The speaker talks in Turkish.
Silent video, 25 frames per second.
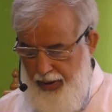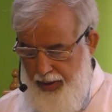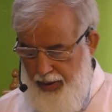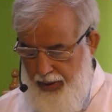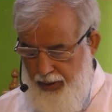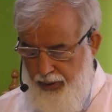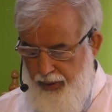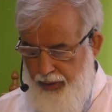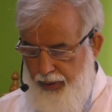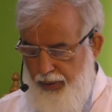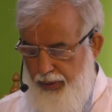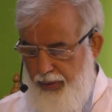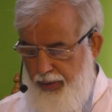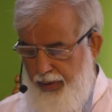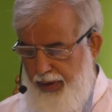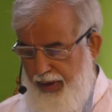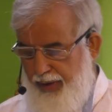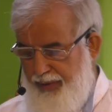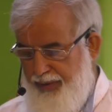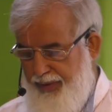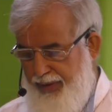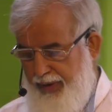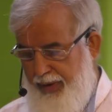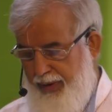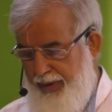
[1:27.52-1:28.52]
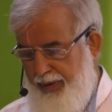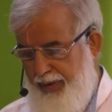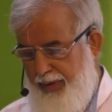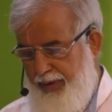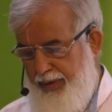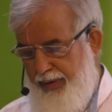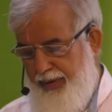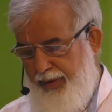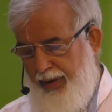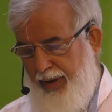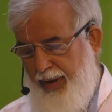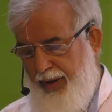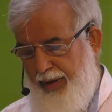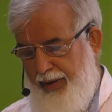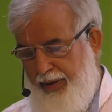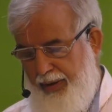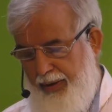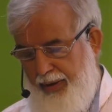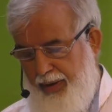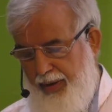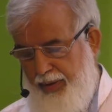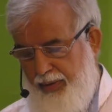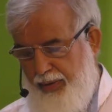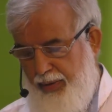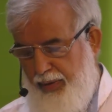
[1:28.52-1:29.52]
Kullu nefsin
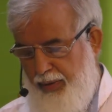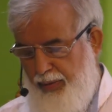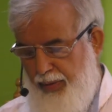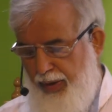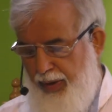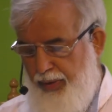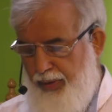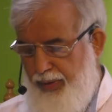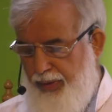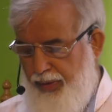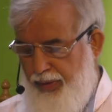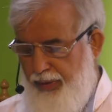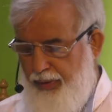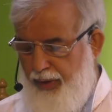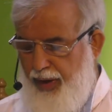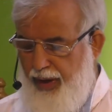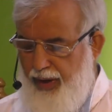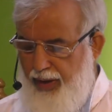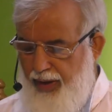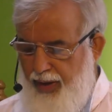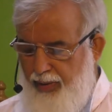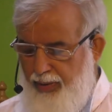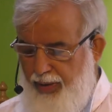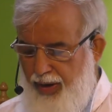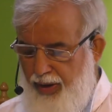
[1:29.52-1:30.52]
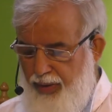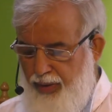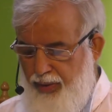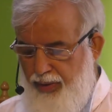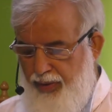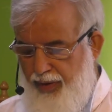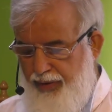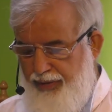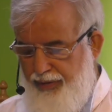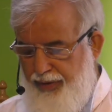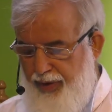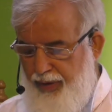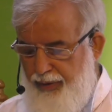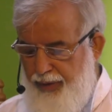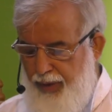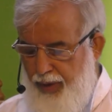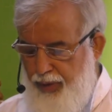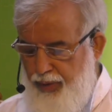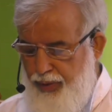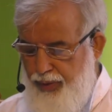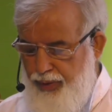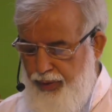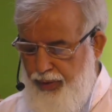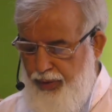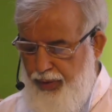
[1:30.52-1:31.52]
zaikatul mevt ve innema tuveffevne
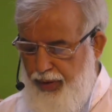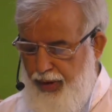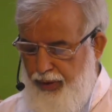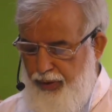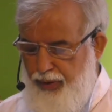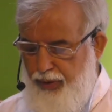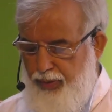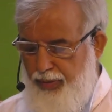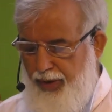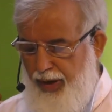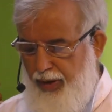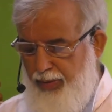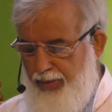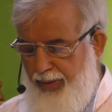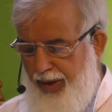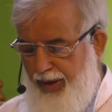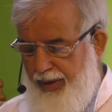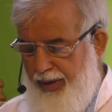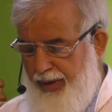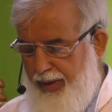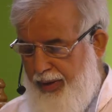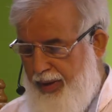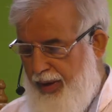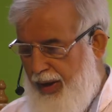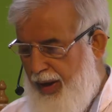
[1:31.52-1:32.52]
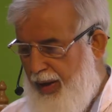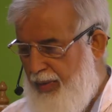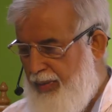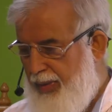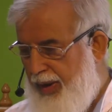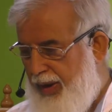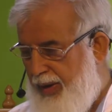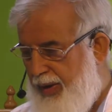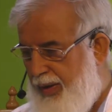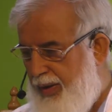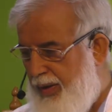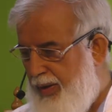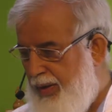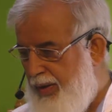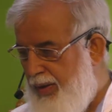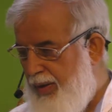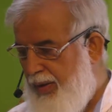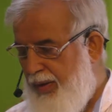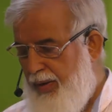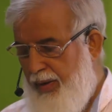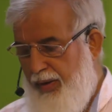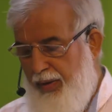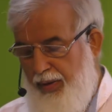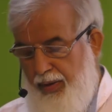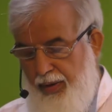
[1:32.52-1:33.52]
ucurakum yevmel kıyame.
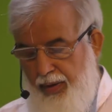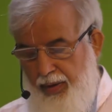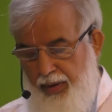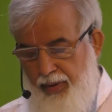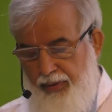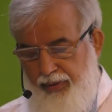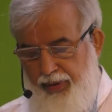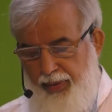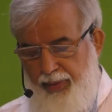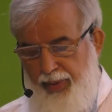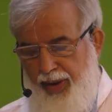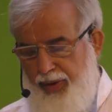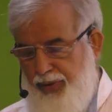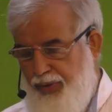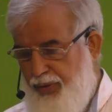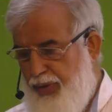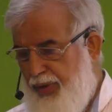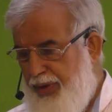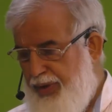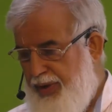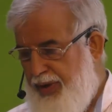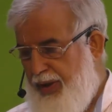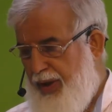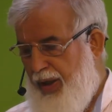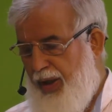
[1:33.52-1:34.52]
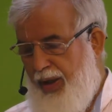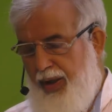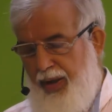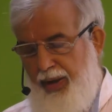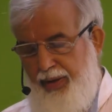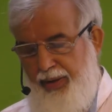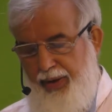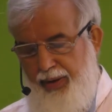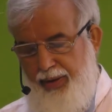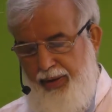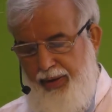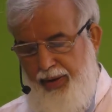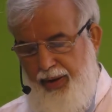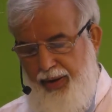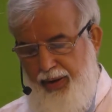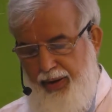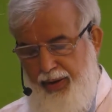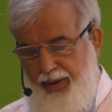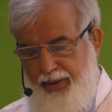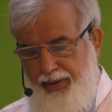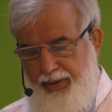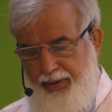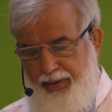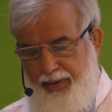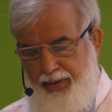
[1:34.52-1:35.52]
Femen zuhziha anin
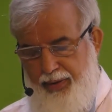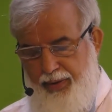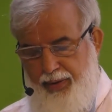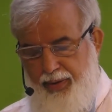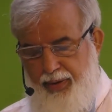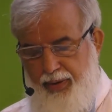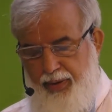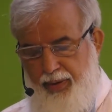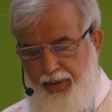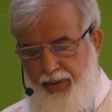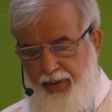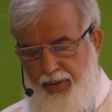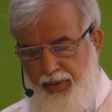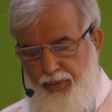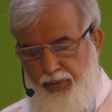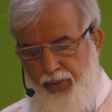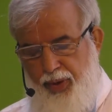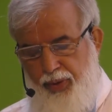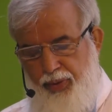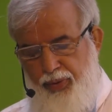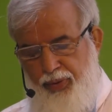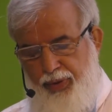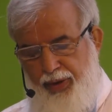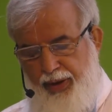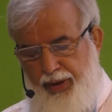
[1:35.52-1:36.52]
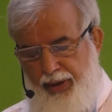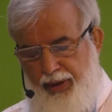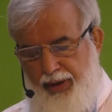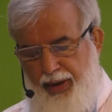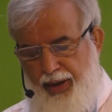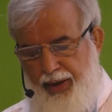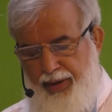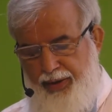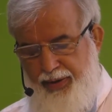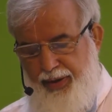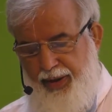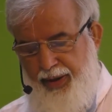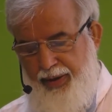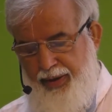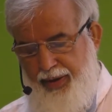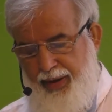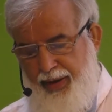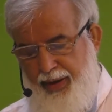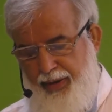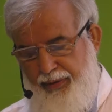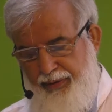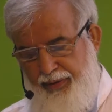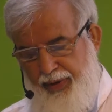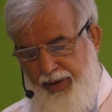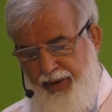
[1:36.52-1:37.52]
nar ve udkhilel
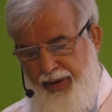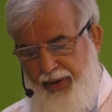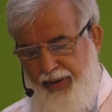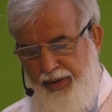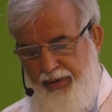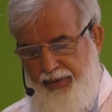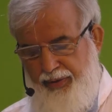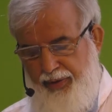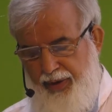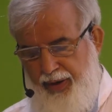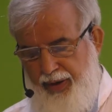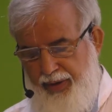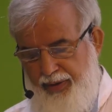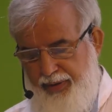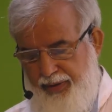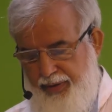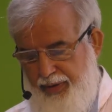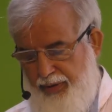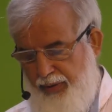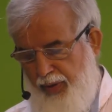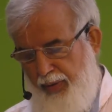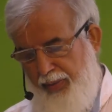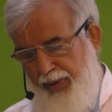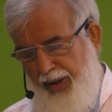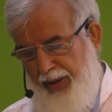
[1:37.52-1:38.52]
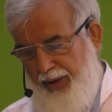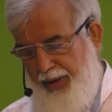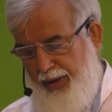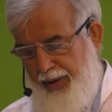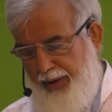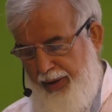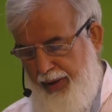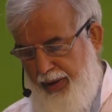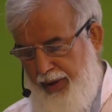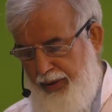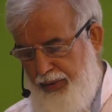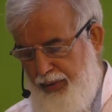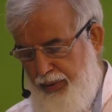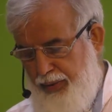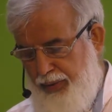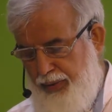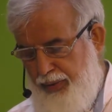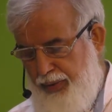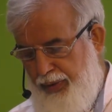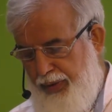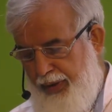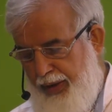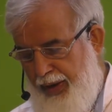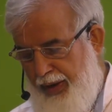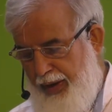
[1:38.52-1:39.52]
cenneh fakat fas ve mel hayatut
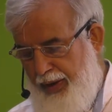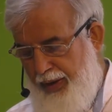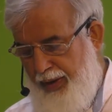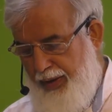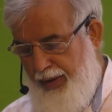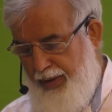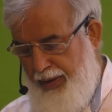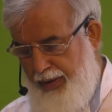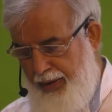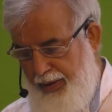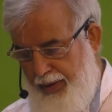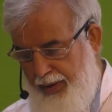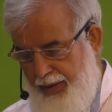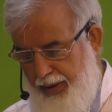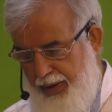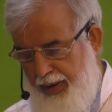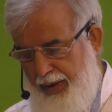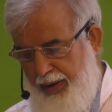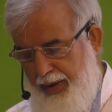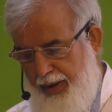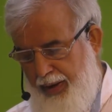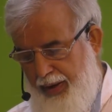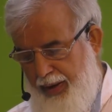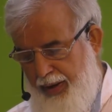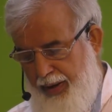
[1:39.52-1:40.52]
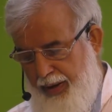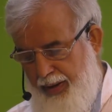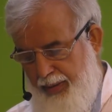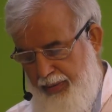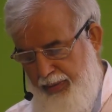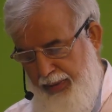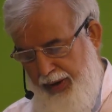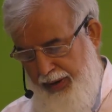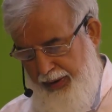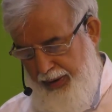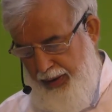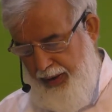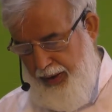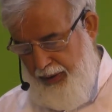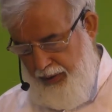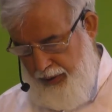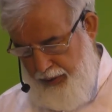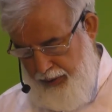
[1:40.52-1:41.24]
dünya illa metaul